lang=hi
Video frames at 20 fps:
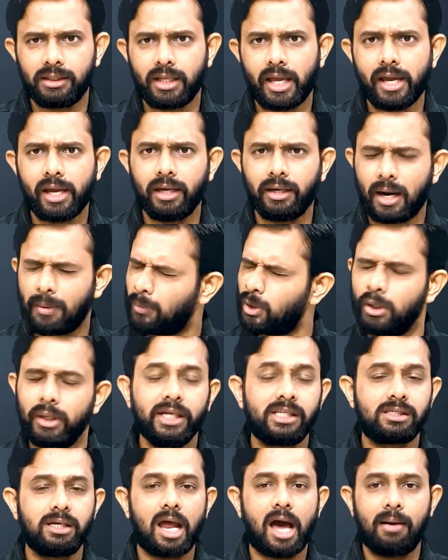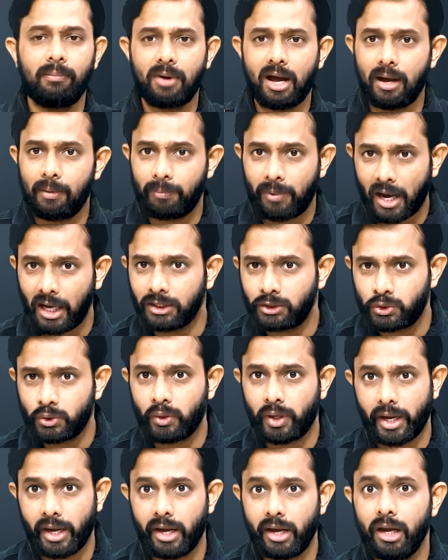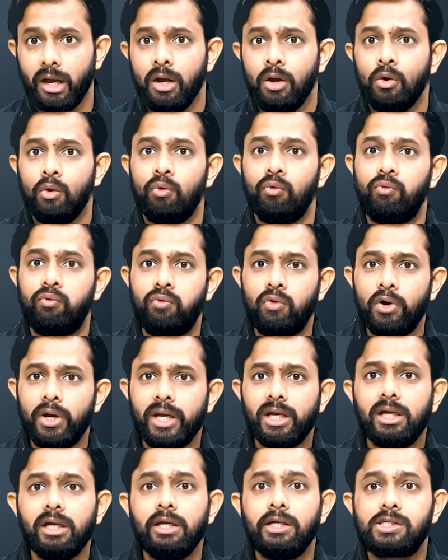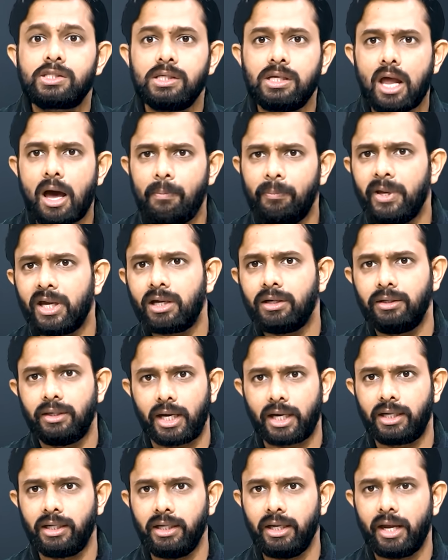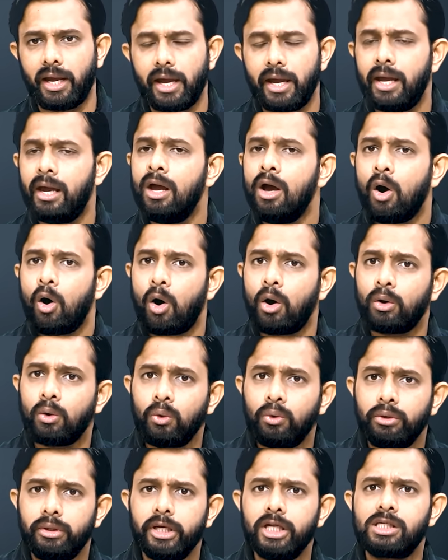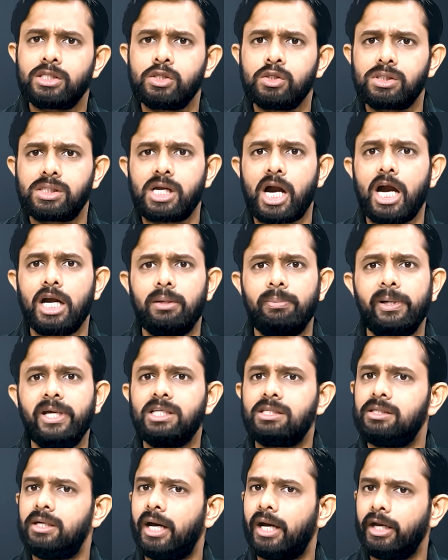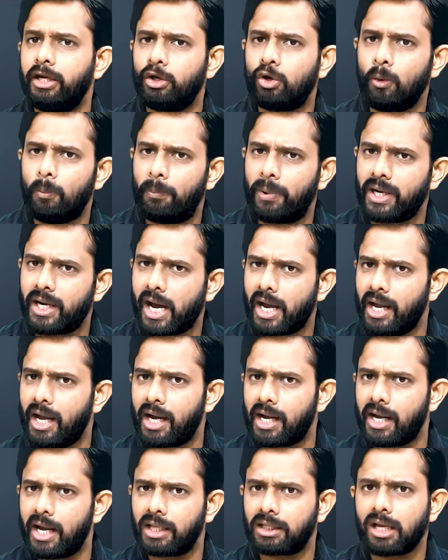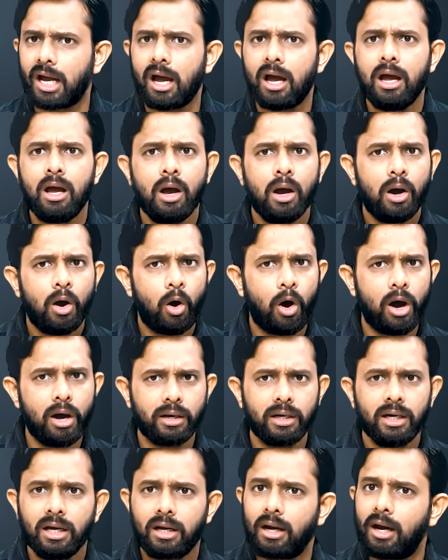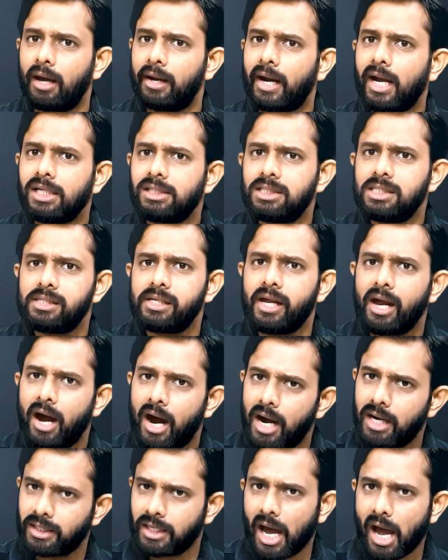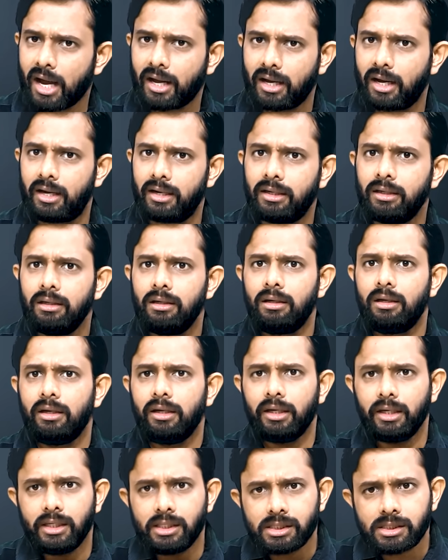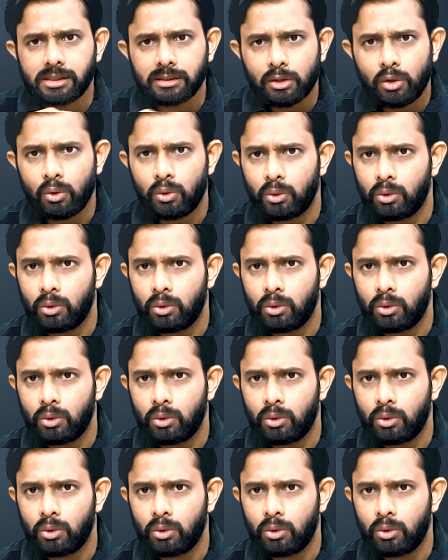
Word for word: है कि रामगढ़ इस्लामाबाद जो है वो एक इस्लामिक नगरी है और 1960 में इस नगरी को बनाया गया था और कराची से हटाकर इसको